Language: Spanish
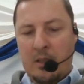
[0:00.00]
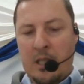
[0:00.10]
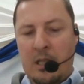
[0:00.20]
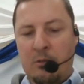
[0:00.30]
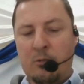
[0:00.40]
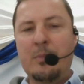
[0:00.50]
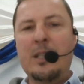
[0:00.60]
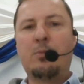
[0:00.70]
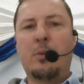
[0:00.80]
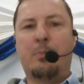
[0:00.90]
y en un
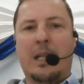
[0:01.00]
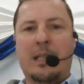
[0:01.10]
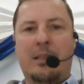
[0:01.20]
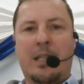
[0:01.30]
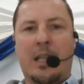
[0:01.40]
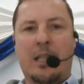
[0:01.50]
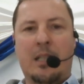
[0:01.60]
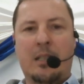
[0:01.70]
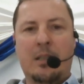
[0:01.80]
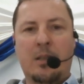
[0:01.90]
mismo
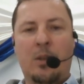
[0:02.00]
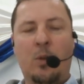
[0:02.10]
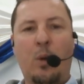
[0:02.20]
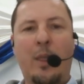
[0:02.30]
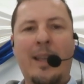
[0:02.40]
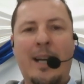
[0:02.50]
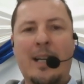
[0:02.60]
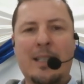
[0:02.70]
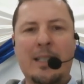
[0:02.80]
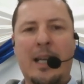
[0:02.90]
parecer. No
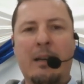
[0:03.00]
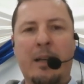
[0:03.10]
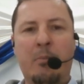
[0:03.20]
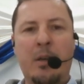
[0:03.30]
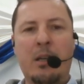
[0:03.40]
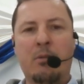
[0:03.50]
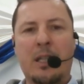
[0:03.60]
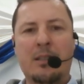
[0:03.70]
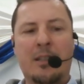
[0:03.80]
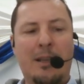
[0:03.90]
dejan que el enemigo
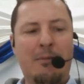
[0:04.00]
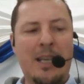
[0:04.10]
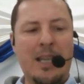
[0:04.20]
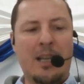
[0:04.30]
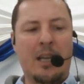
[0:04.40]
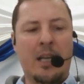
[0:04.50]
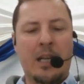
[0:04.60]
les divide.